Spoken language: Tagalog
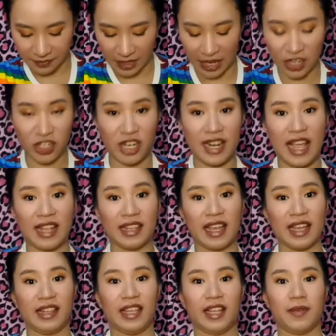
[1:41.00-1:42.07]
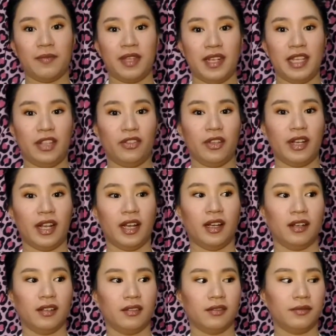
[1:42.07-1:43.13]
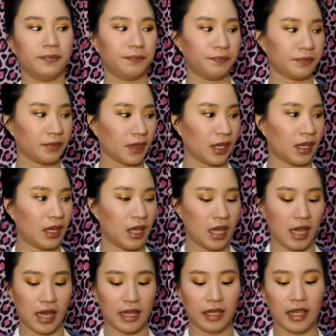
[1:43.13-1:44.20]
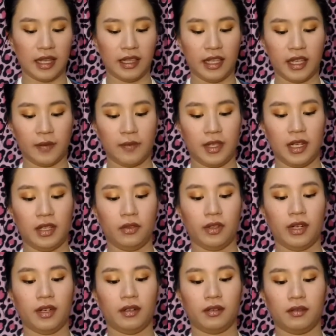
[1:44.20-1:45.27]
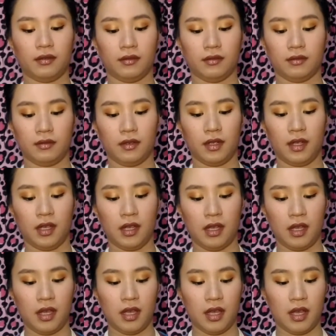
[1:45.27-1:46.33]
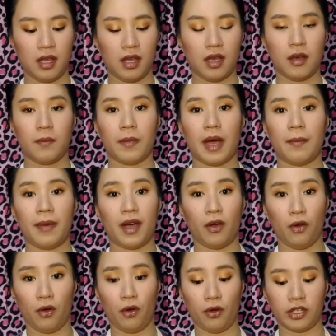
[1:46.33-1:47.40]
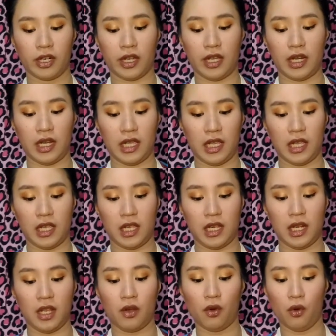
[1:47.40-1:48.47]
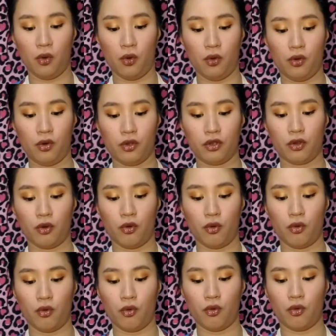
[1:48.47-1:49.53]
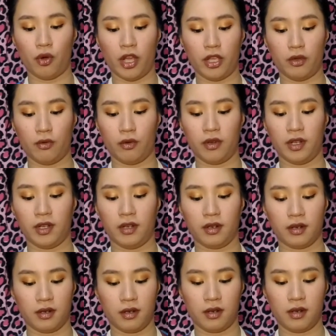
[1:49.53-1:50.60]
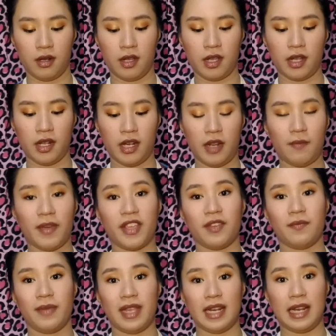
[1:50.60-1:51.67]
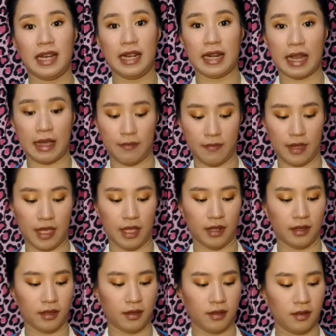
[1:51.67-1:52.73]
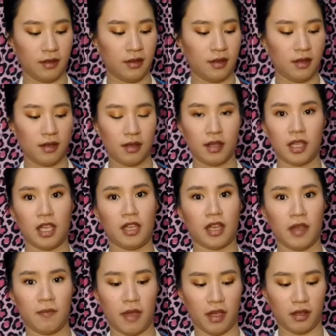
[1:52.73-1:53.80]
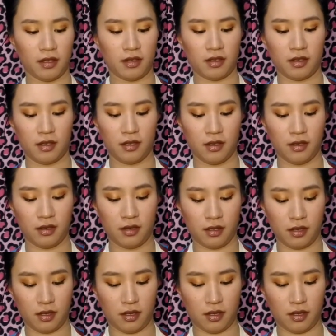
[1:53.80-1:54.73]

Actually, hati-hati kami dito ng hati-hati kami dito ng mama ko tsaka ni Nicole. So, ayun. Hindi Lima yung binili namin. Yes. Ah!